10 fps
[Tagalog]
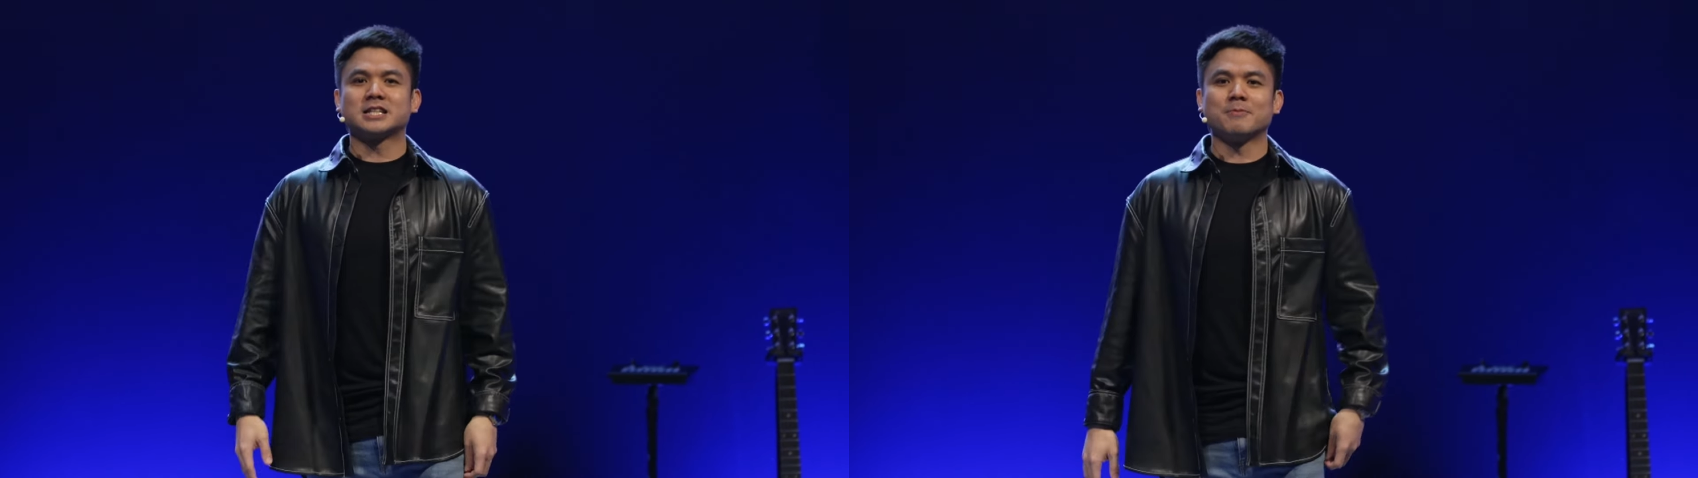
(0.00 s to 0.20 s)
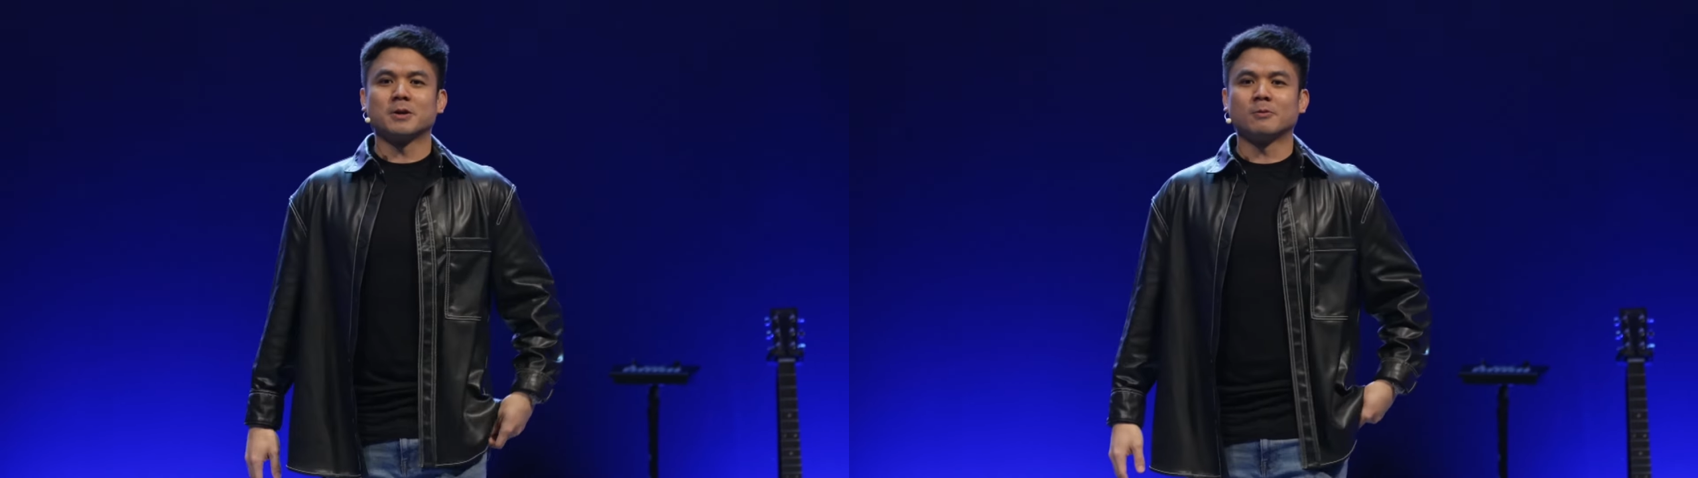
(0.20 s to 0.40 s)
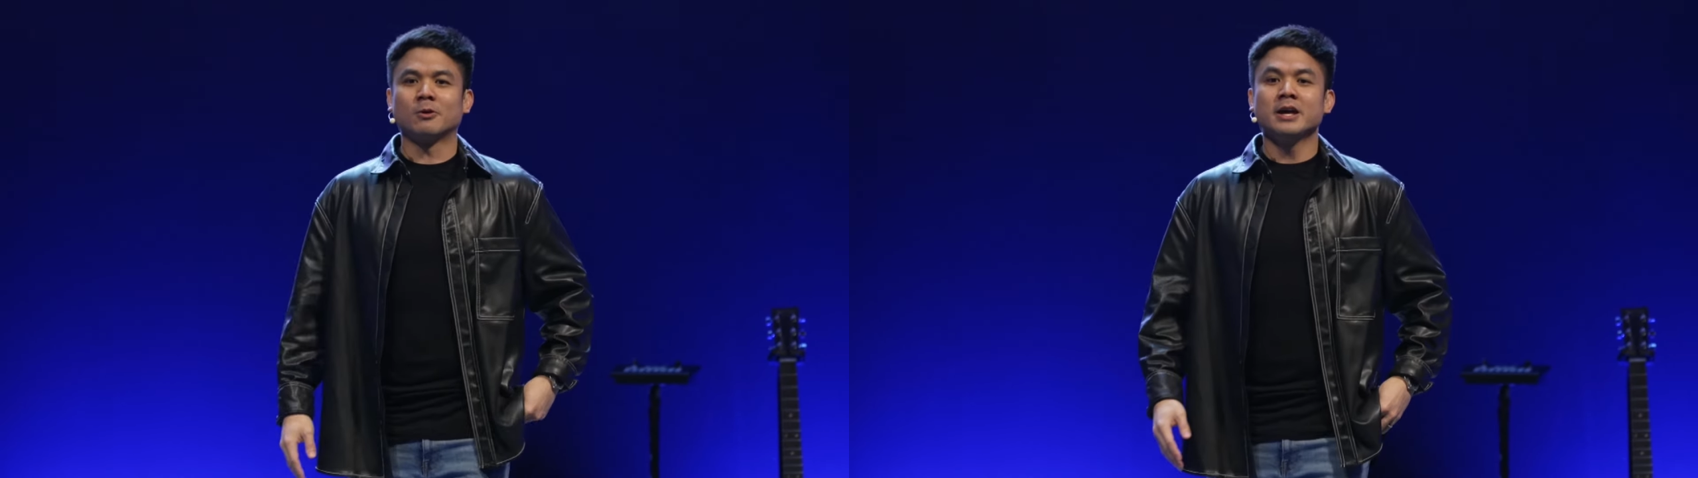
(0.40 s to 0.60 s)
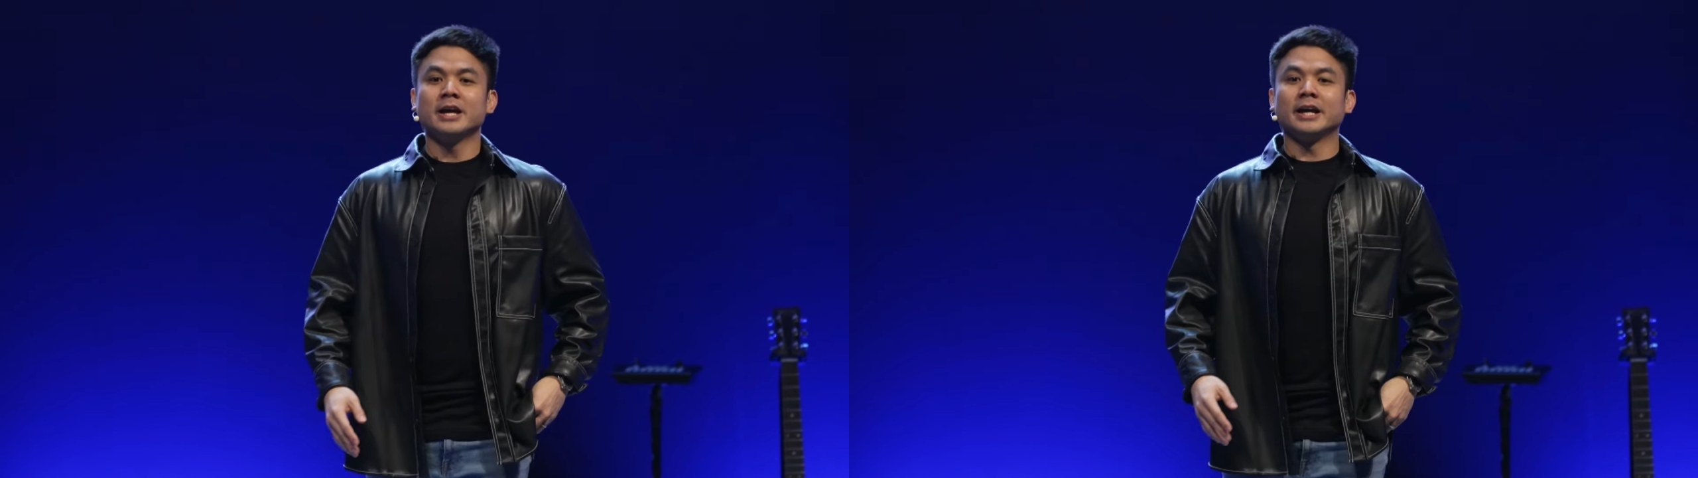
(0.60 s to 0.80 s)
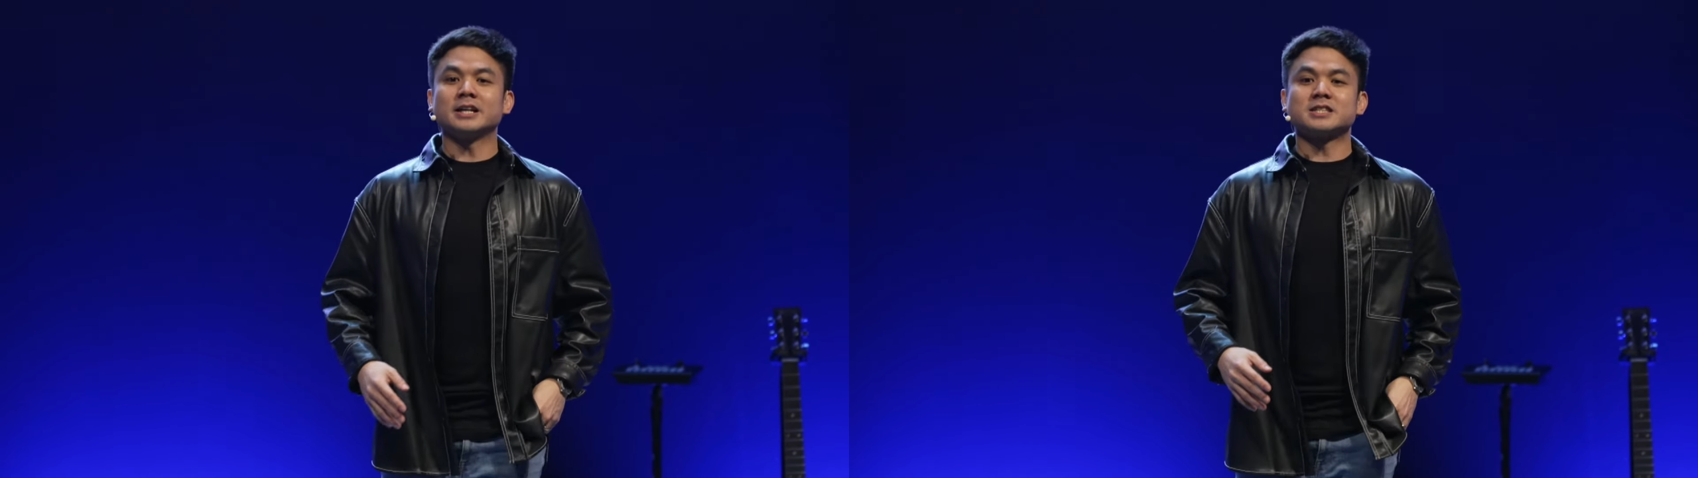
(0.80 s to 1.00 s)
Sabi ko po,
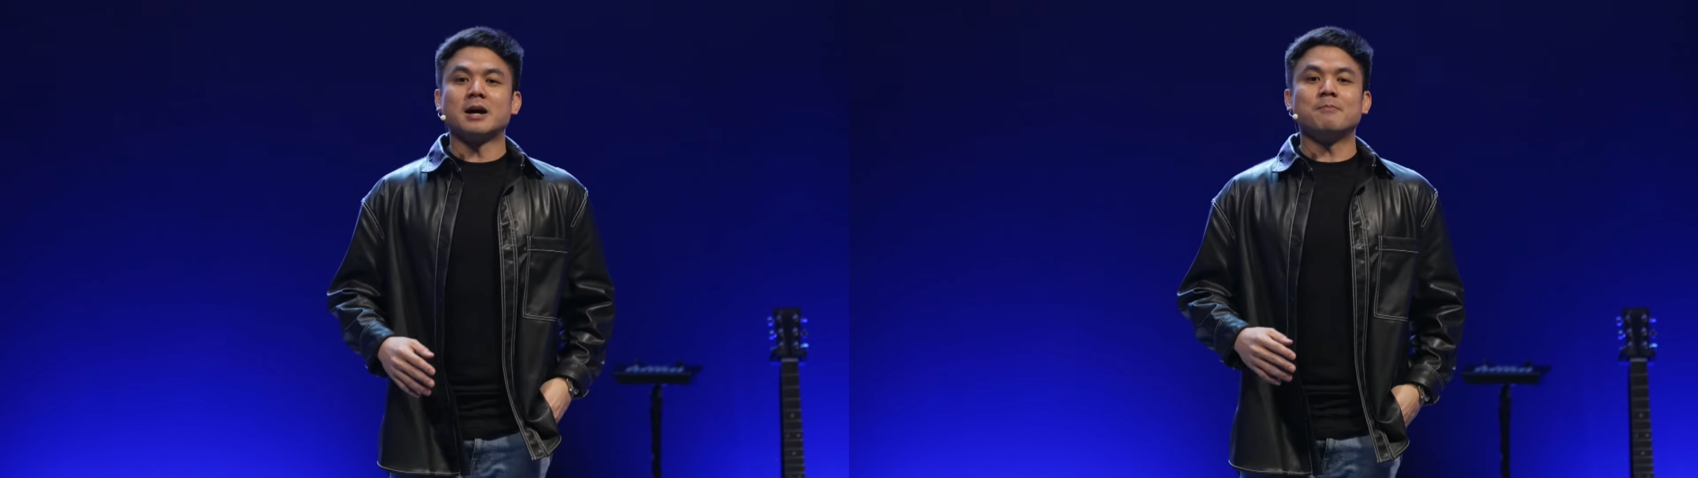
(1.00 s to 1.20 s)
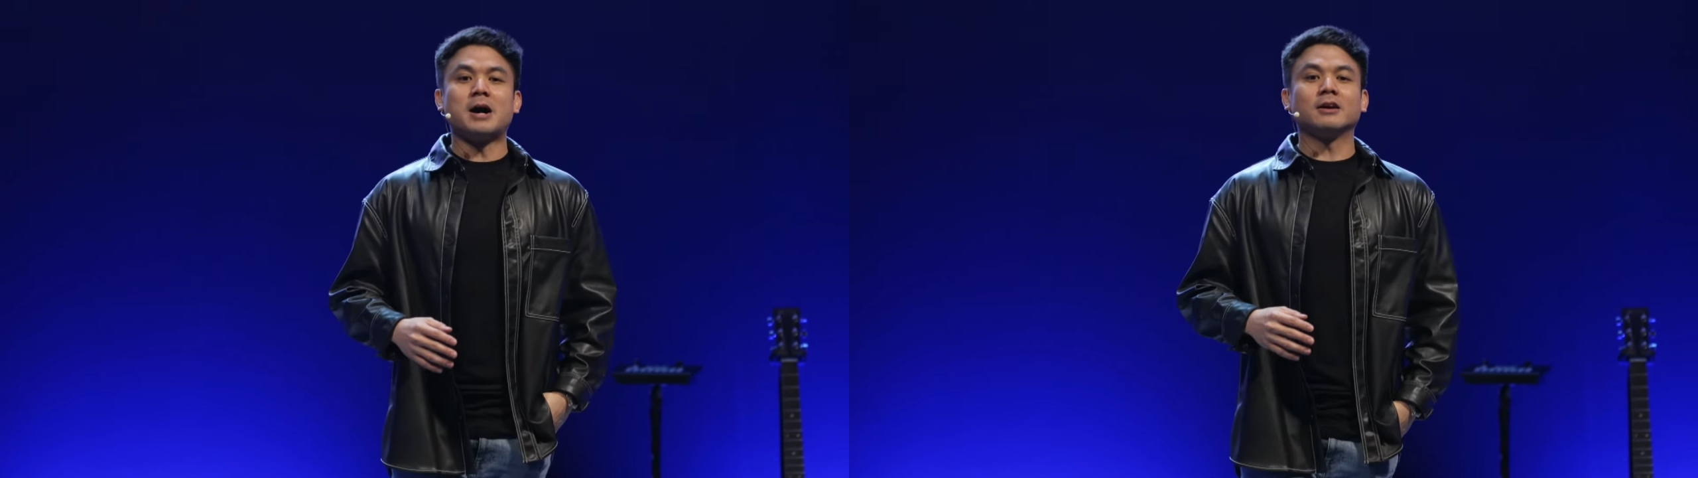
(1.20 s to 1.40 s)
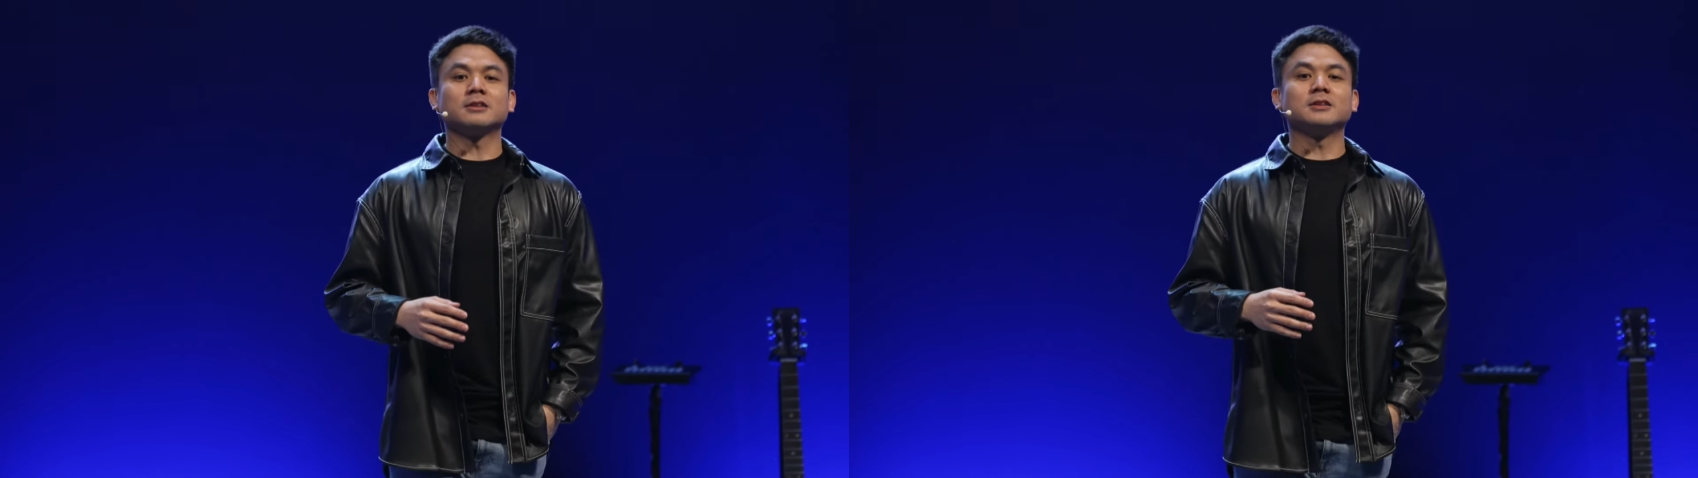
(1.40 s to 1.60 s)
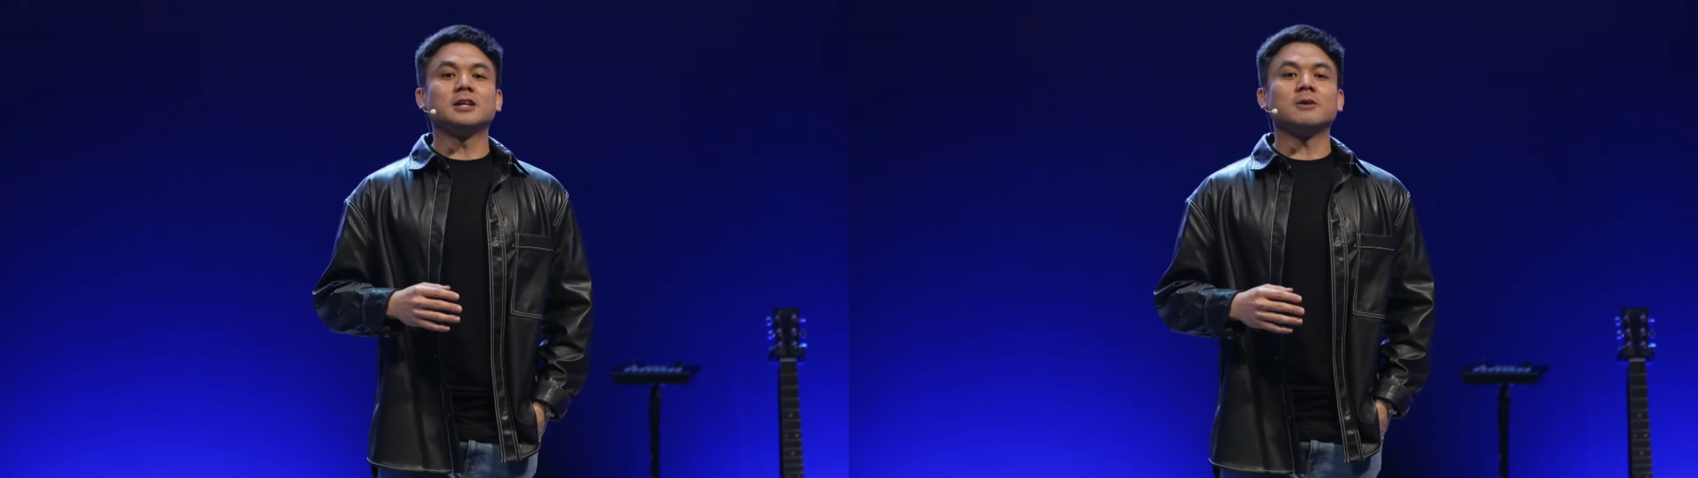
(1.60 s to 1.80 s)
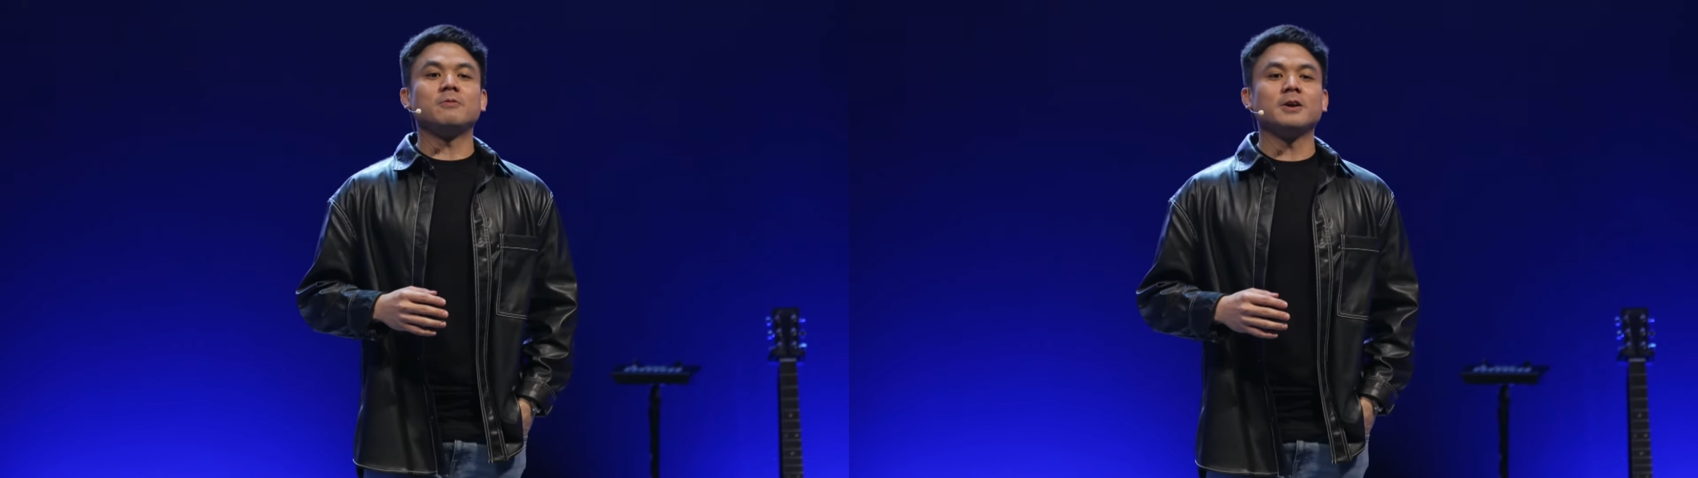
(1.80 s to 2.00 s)
it's about
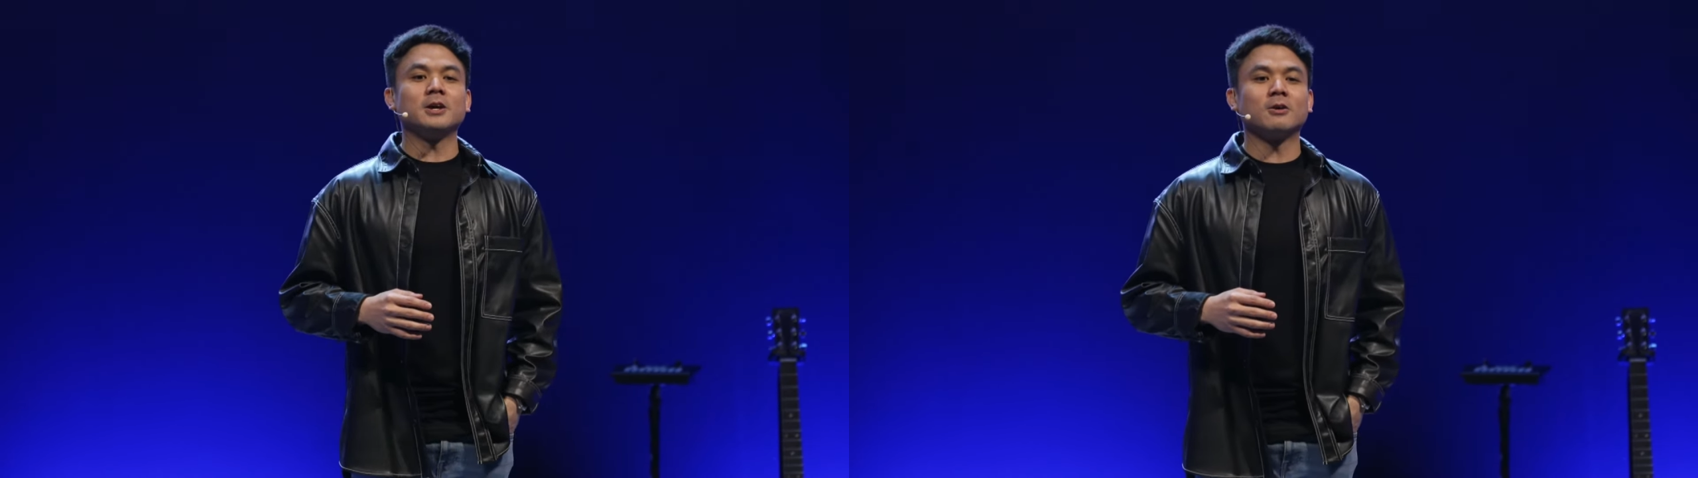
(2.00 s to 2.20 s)
giving